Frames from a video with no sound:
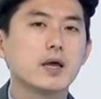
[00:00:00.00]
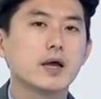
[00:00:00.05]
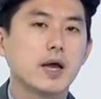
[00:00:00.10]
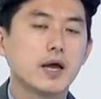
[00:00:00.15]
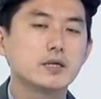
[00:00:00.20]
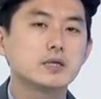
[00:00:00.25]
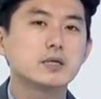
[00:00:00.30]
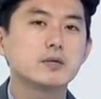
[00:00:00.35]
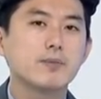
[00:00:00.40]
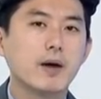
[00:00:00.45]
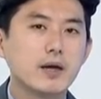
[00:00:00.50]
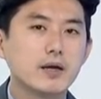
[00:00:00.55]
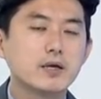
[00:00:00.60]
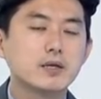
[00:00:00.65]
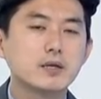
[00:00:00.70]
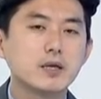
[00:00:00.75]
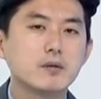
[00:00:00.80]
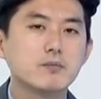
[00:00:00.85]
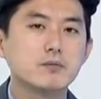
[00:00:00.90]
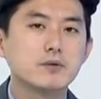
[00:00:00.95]
관심이 많기
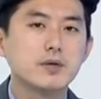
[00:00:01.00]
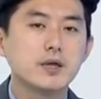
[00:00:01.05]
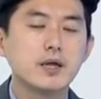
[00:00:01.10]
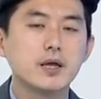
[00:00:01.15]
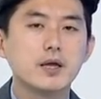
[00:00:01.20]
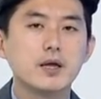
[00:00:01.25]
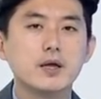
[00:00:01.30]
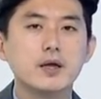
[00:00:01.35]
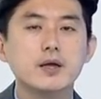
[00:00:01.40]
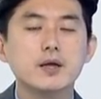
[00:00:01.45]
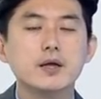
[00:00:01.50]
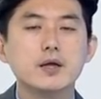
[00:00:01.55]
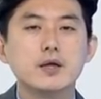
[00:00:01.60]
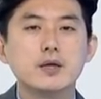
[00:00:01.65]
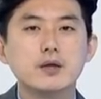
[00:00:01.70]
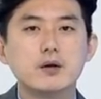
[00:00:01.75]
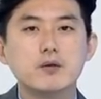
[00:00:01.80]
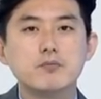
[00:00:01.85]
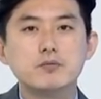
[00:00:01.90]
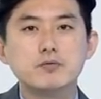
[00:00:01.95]
때문에
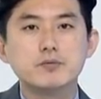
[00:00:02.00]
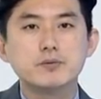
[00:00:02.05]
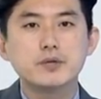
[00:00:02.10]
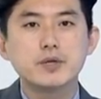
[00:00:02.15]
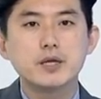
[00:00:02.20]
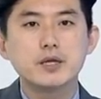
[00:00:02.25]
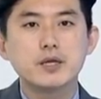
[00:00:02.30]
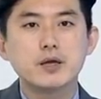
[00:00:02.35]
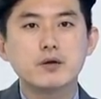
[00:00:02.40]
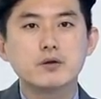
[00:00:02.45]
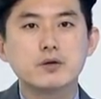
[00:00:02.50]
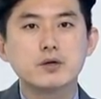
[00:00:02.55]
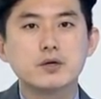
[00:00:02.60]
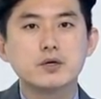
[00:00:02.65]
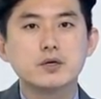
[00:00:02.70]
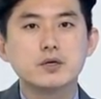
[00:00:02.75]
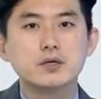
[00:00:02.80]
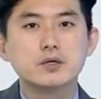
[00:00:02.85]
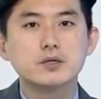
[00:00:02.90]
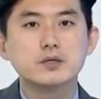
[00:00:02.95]
이런 부분들에 대한
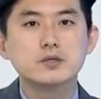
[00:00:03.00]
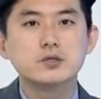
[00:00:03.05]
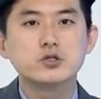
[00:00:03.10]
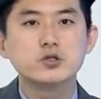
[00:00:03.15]
어떤